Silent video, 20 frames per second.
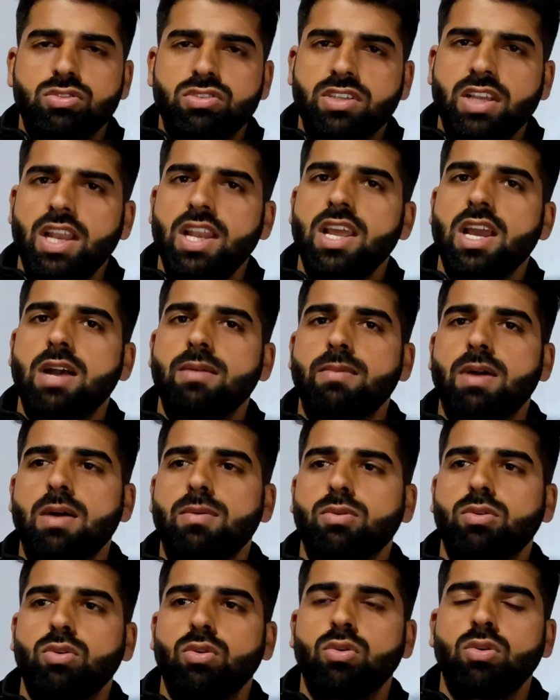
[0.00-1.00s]
उसके लिए हम
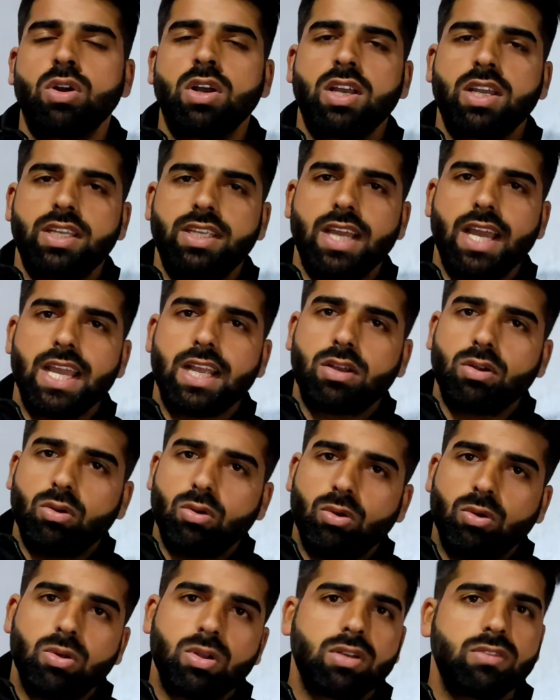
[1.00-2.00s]
आपको या एक
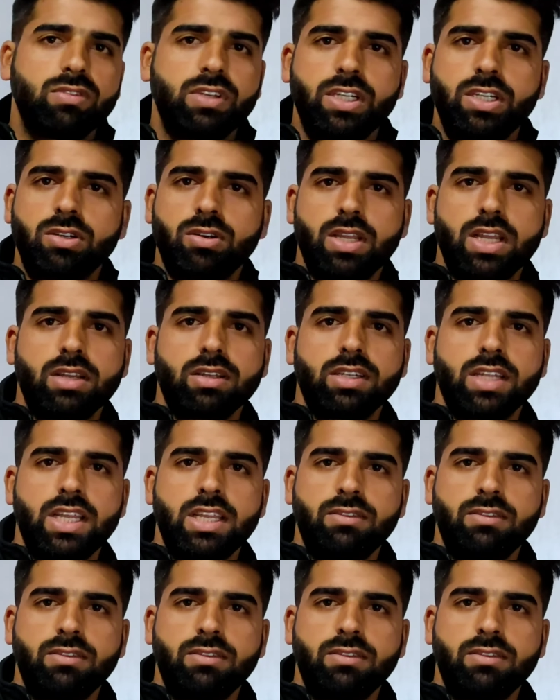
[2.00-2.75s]
और वीडियो एक